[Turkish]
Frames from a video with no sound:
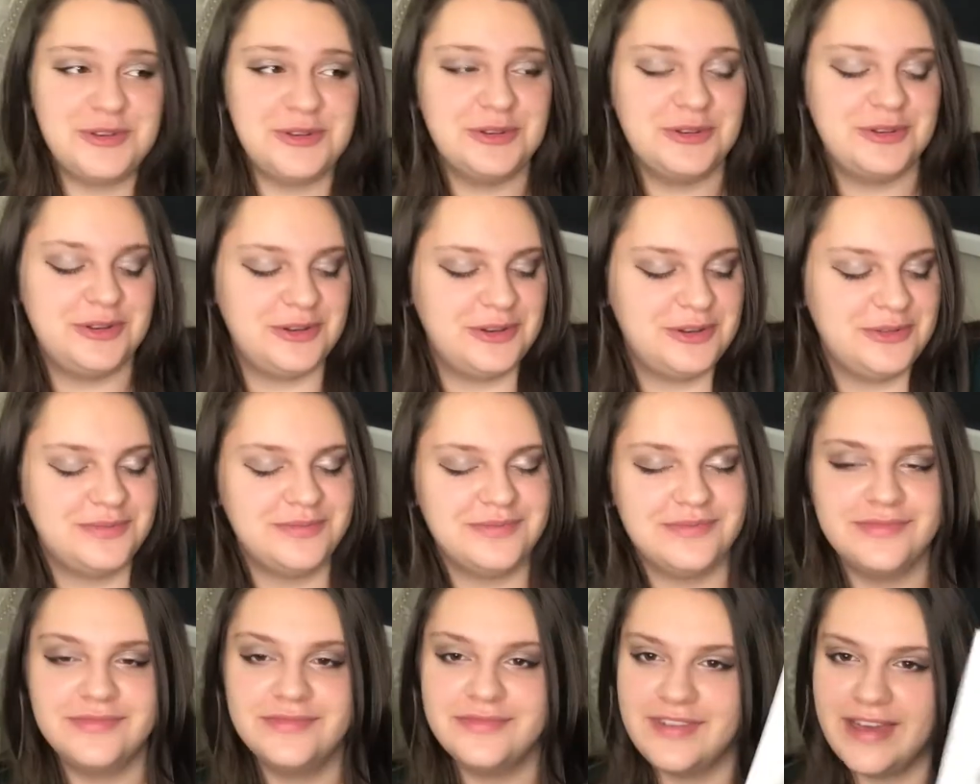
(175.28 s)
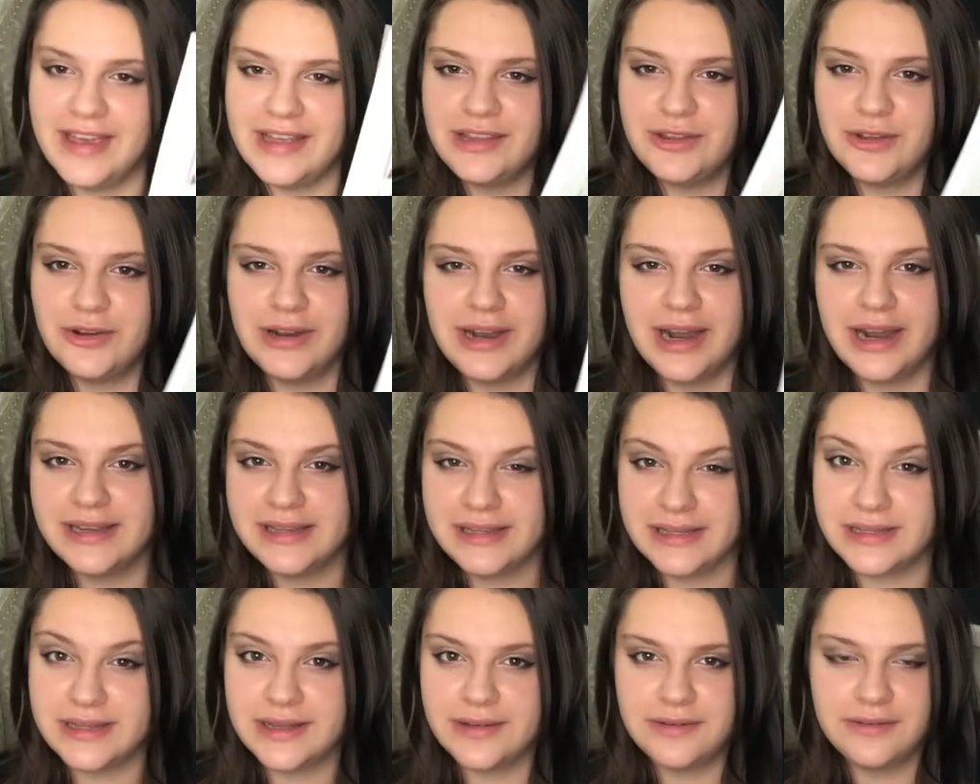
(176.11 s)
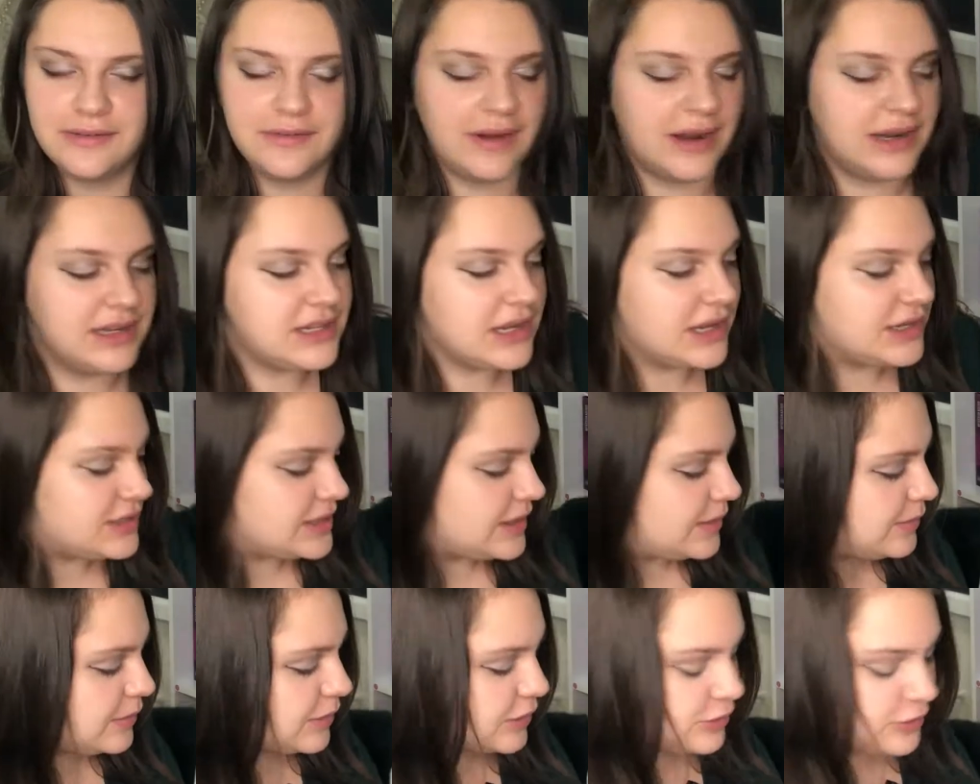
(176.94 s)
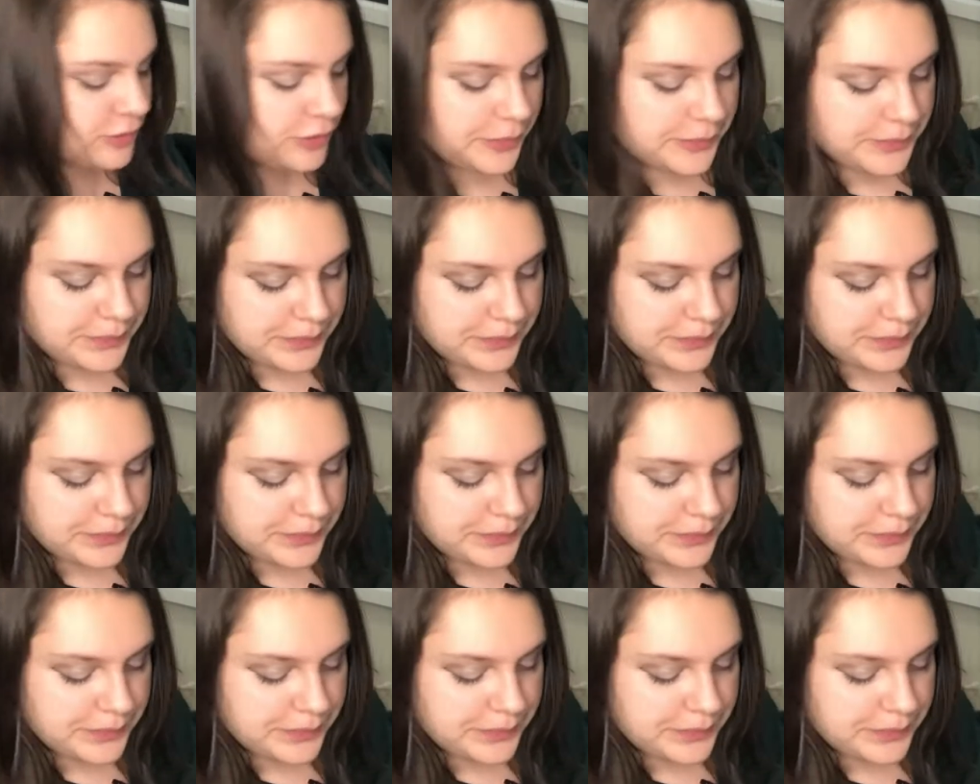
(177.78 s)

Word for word: çünkü Vektörler. Sınavım var çarşamba günü.